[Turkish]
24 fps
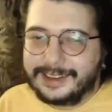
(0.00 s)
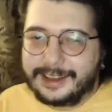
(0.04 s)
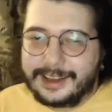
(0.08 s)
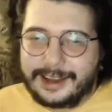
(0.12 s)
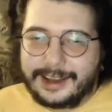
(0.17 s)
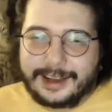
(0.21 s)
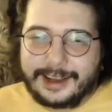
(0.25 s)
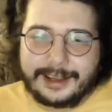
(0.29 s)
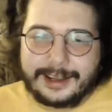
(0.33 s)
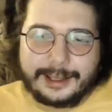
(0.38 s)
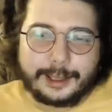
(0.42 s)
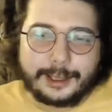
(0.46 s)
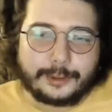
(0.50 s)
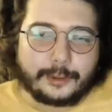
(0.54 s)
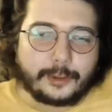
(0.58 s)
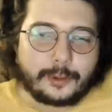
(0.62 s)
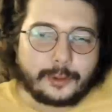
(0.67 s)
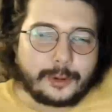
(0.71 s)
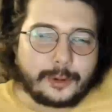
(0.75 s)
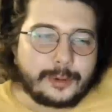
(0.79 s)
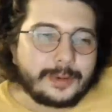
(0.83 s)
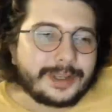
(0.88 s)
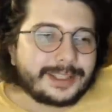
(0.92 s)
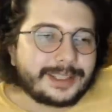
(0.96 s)
Ayet
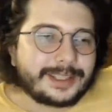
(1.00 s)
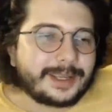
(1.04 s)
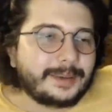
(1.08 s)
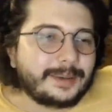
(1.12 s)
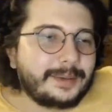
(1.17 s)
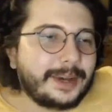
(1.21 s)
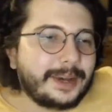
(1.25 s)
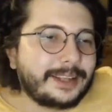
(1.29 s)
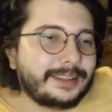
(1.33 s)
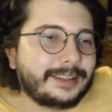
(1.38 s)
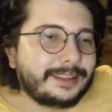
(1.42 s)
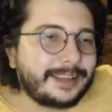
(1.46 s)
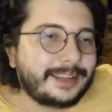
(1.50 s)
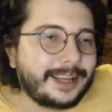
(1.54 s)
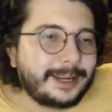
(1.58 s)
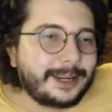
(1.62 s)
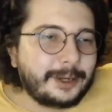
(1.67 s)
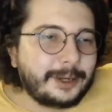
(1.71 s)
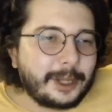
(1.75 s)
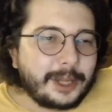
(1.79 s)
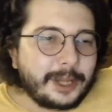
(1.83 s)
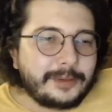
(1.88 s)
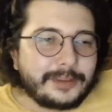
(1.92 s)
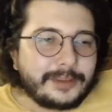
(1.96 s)
okuma zamanı geliyor.